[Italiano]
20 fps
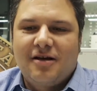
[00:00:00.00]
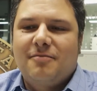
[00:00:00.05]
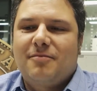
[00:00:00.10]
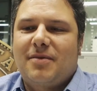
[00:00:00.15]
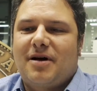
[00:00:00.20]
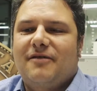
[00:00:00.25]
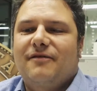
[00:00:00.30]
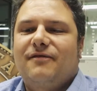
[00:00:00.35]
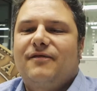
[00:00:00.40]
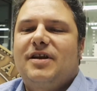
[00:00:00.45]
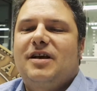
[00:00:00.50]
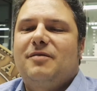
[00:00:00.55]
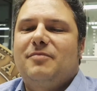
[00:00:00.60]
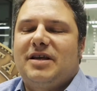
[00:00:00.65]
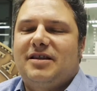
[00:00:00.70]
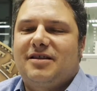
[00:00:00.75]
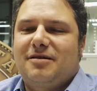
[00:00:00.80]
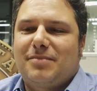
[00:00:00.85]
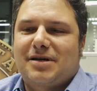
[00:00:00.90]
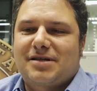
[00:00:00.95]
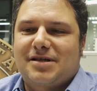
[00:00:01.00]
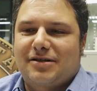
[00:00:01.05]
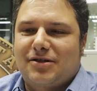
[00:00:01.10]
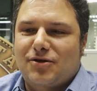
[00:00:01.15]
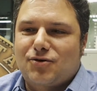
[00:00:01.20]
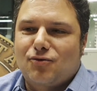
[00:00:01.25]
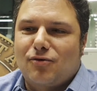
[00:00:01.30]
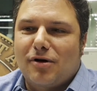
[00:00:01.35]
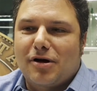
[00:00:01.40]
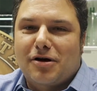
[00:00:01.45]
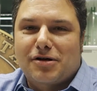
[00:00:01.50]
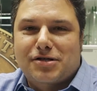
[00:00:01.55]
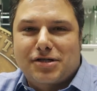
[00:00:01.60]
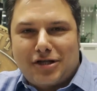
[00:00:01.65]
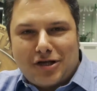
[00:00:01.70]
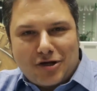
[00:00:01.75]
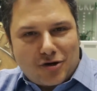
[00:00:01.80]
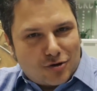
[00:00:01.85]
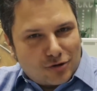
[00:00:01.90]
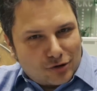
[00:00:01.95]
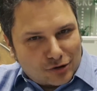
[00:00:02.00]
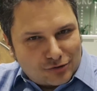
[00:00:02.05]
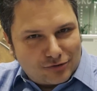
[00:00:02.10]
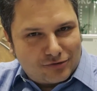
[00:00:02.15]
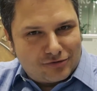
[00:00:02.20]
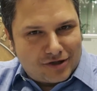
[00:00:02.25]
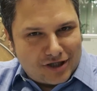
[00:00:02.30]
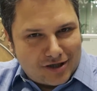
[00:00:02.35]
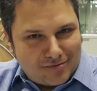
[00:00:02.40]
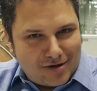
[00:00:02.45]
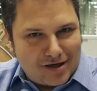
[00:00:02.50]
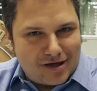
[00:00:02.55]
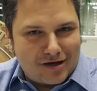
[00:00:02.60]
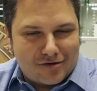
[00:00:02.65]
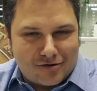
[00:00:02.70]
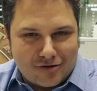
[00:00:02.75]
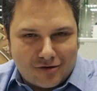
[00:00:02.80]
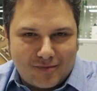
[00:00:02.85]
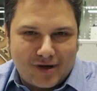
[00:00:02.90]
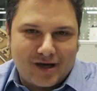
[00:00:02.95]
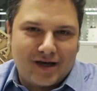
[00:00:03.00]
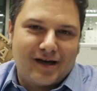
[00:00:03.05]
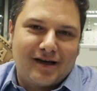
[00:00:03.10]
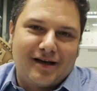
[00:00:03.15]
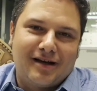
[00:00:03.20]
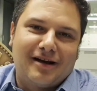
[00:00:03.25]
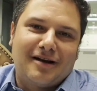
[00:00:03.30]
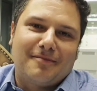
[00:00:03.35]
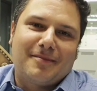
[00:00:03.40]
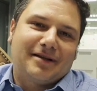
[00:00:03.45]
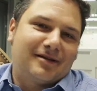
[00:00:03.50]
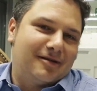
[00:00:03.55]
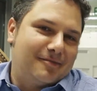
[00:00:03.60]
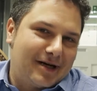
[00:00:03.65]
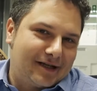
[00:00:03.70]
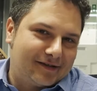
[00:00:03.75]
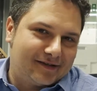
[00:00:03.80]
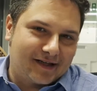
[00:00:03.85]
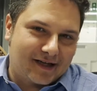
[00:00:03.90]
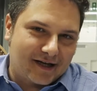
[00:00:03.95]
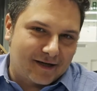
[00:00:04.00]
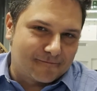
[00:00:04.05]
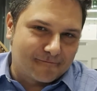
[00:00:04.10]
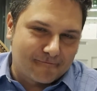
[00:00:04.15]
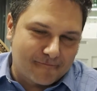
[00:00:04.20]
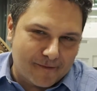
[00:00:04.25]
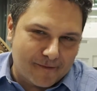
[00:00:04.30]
ma finalmente basata su qualcosa di incorruttibile come la matematica.